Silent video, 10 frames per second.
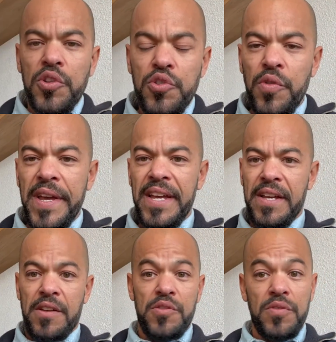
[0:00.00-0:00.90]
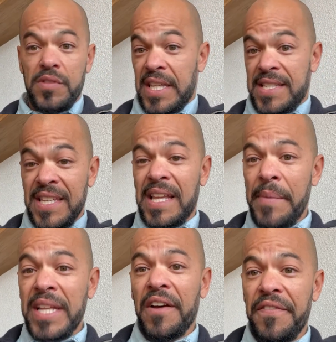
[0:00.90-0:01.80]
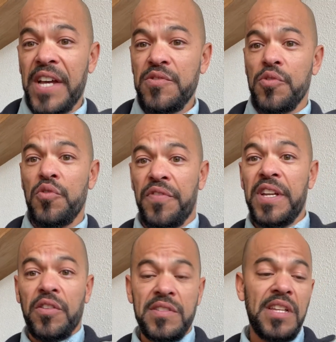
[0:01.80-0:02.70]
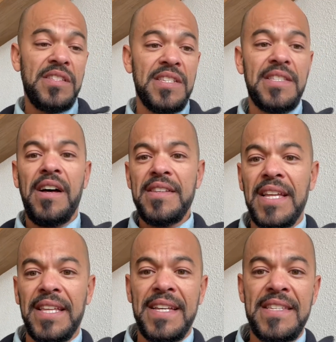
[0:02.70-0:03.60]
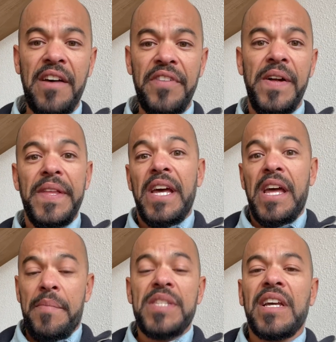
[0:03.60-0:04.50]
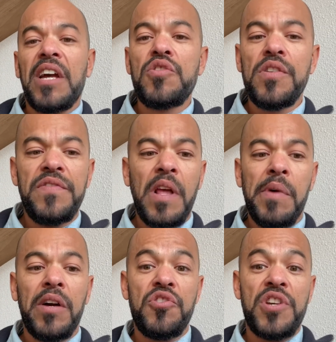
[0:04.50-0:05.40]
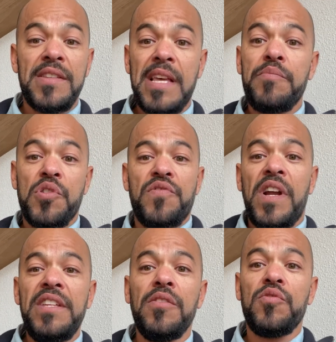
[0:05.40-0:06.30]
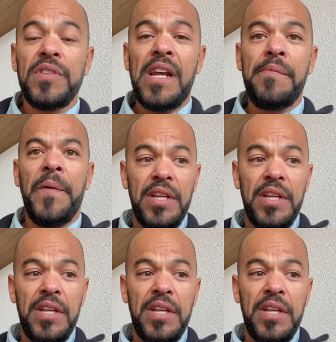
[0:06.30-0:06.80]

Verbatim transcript: tu es et ce qui t'amène à faire ce que tu fais, donc cette distance, cette réserve, et eh bien c'est quelque chose finalement que j'accepte, que je valide totalement.